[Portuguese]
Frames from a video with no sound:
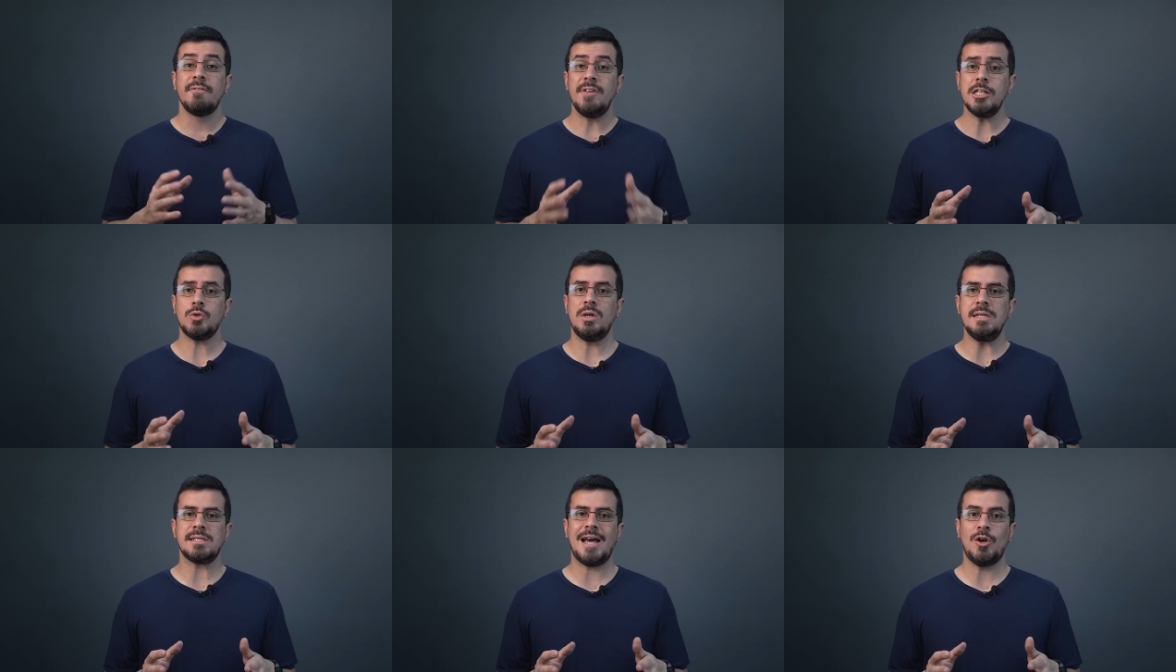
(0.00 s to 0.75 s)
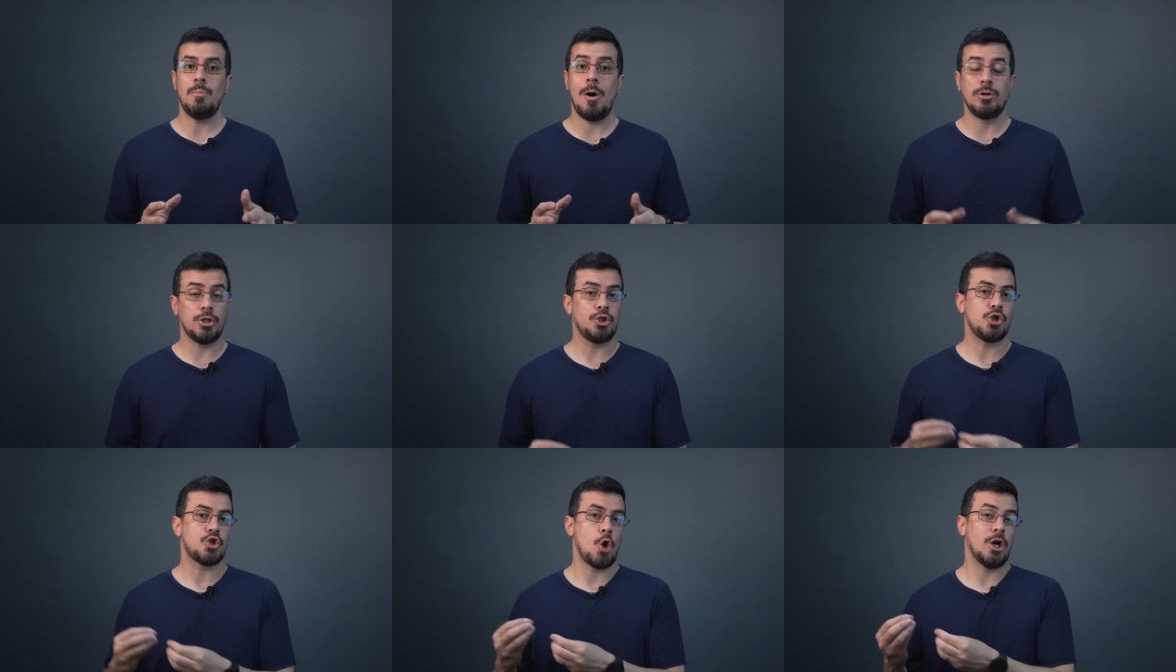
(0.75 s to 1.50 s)
Visualizar uma onda
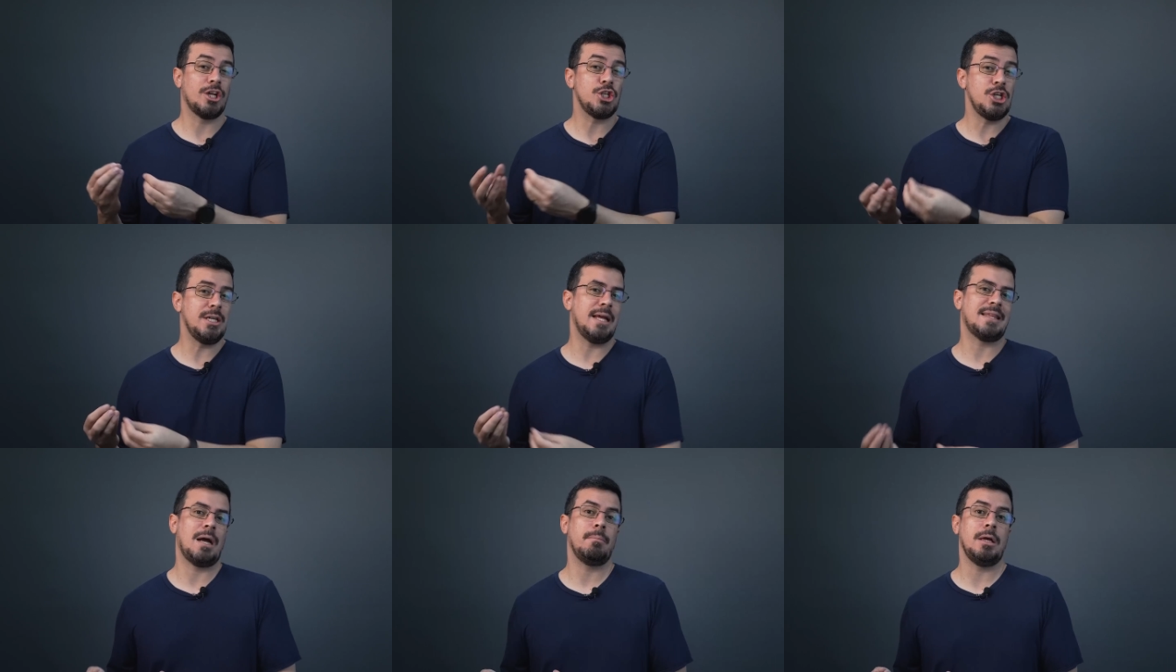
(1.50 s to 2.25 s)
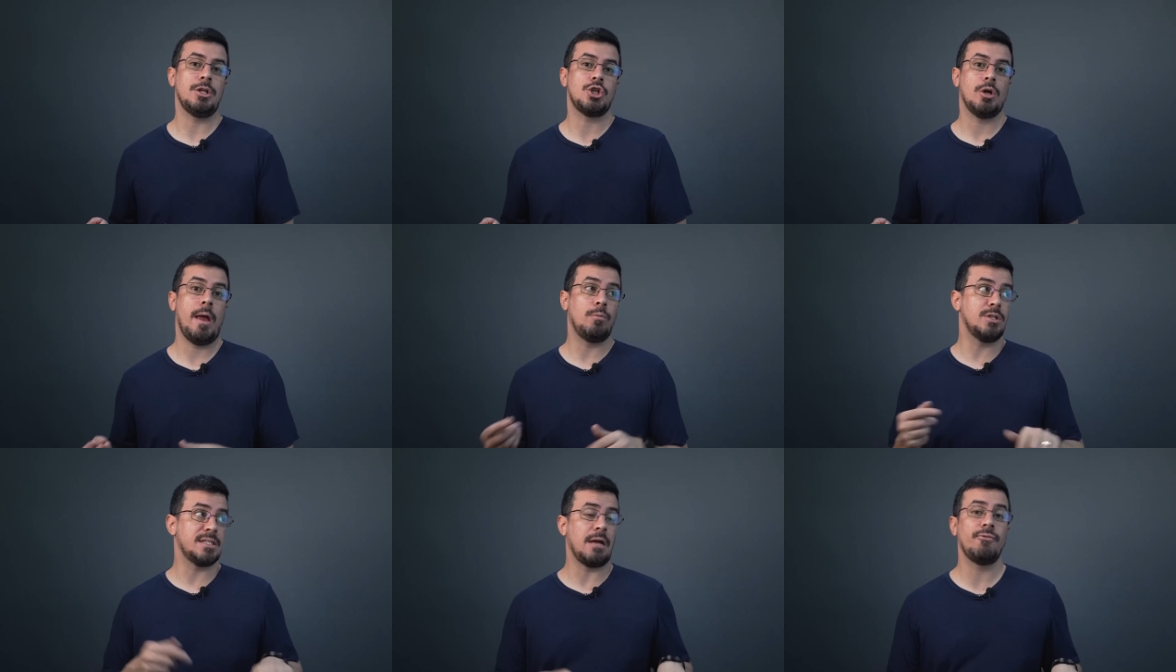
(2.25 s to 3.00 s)
de choque diretamente é
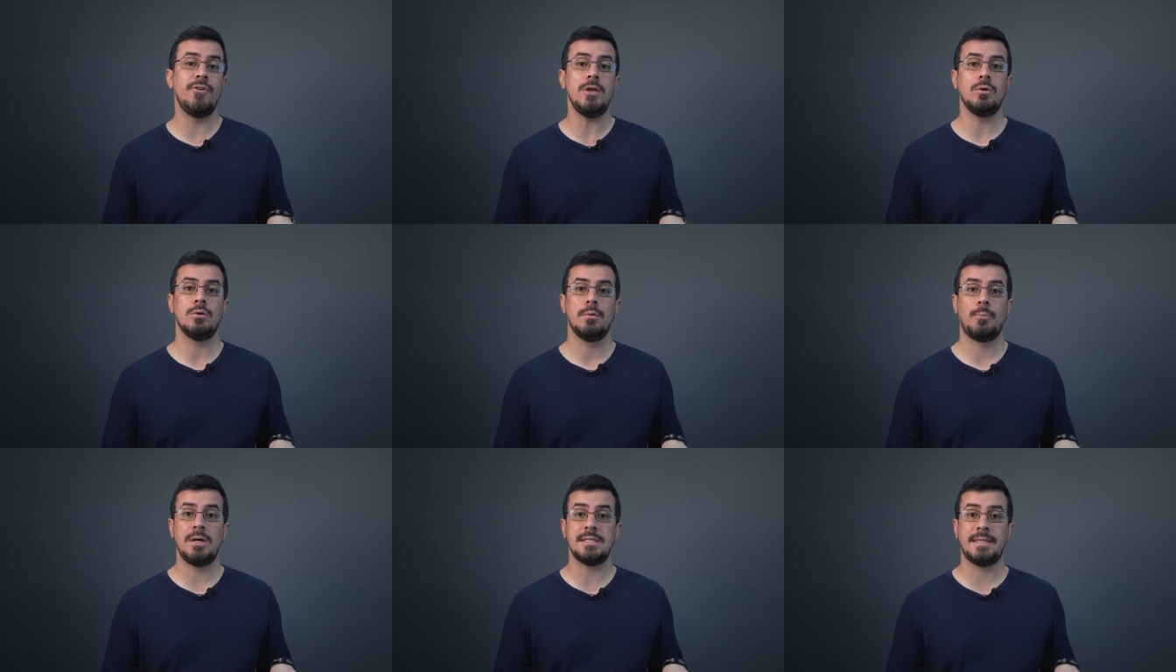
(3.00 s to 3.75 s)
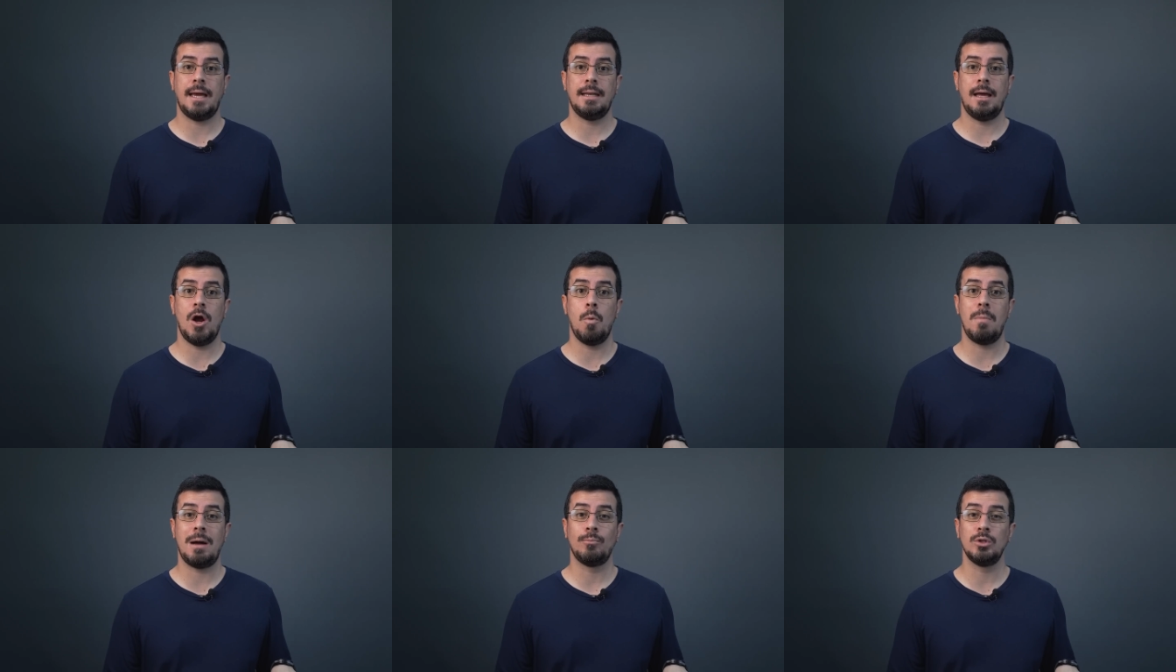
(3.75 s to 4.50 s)
um desafio, pois ela é
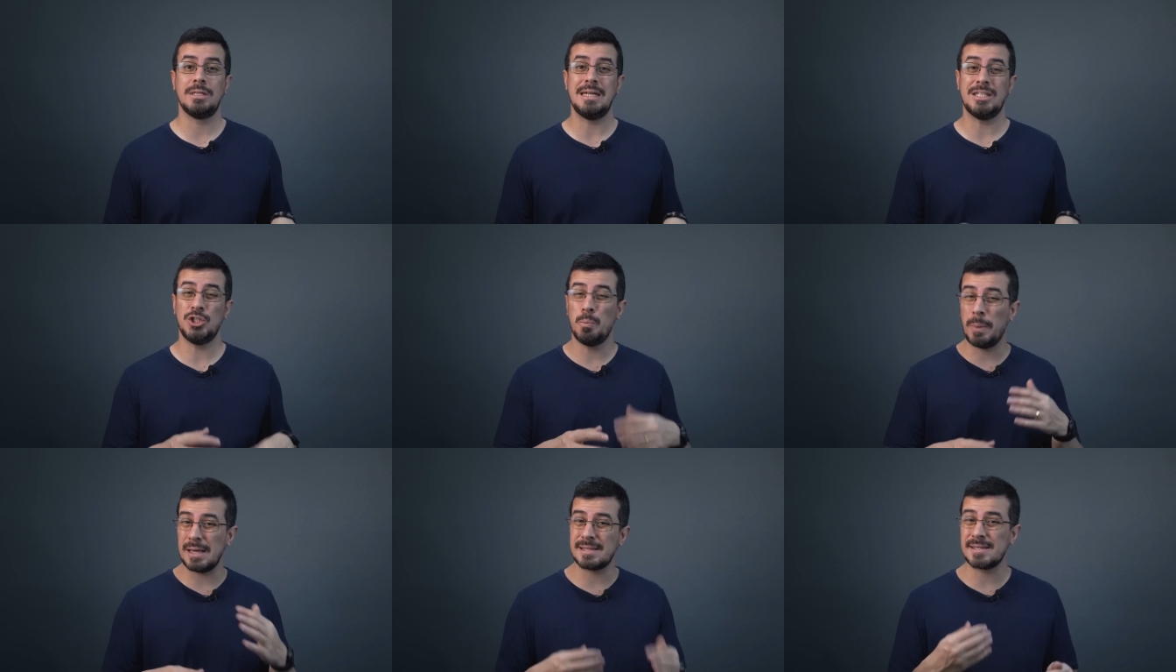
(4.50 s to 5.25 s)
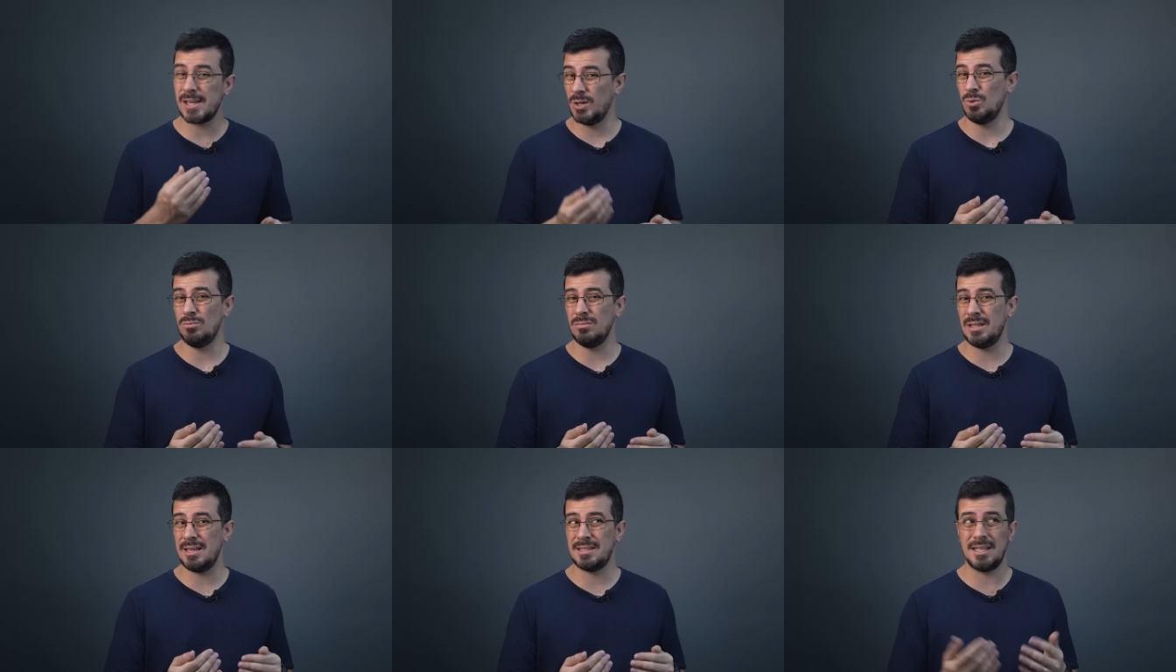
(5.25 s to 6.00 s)
uma mudança de pressão,
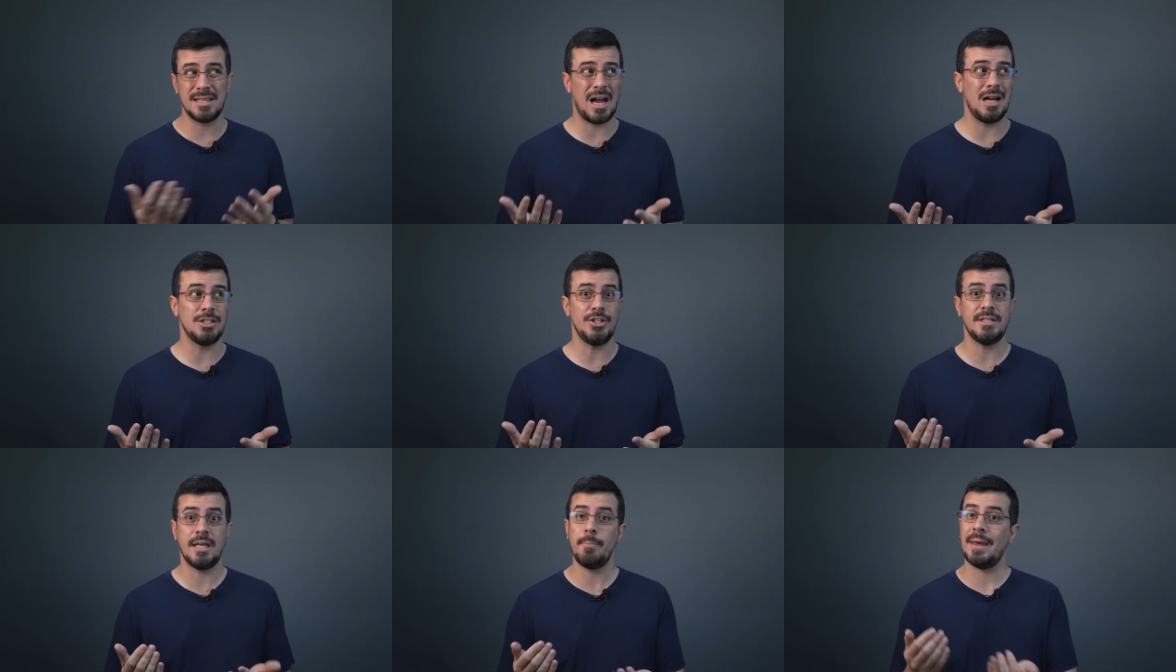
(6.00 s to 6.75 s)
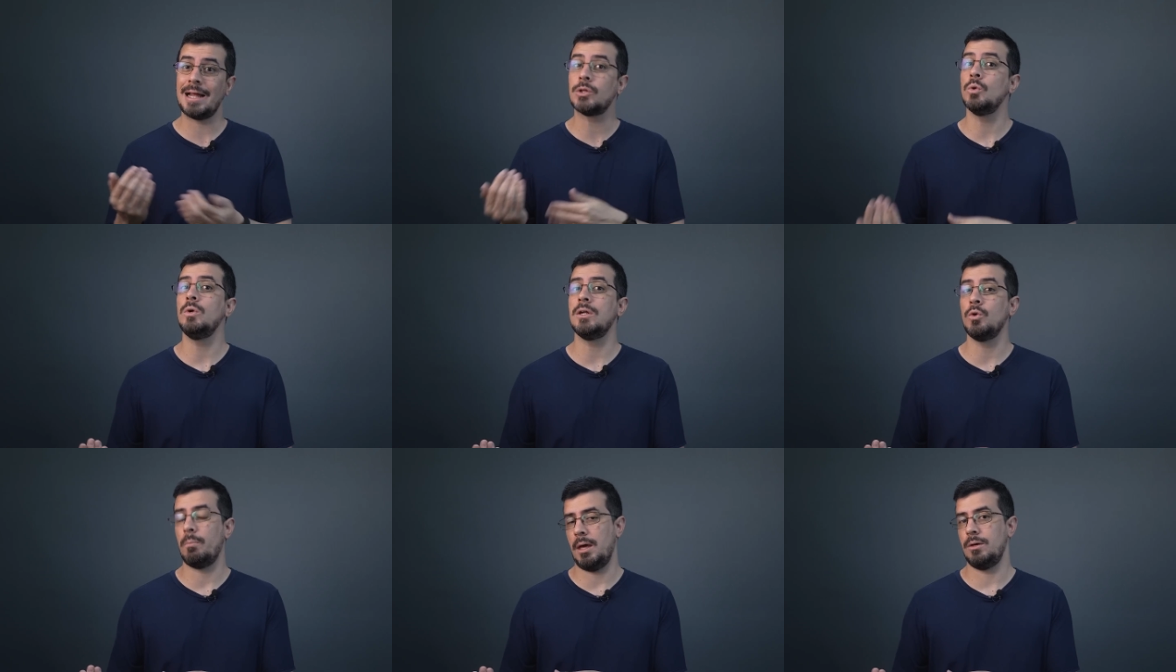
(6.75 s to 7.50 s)
densidade e
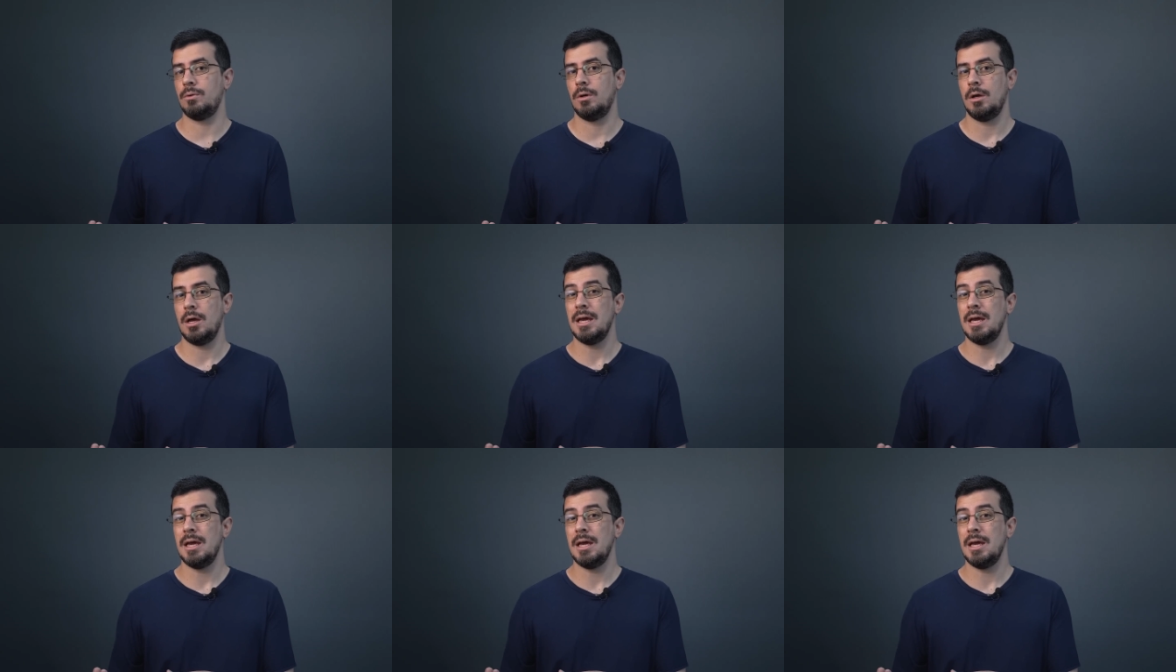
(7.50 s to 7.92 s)
temperatura no meio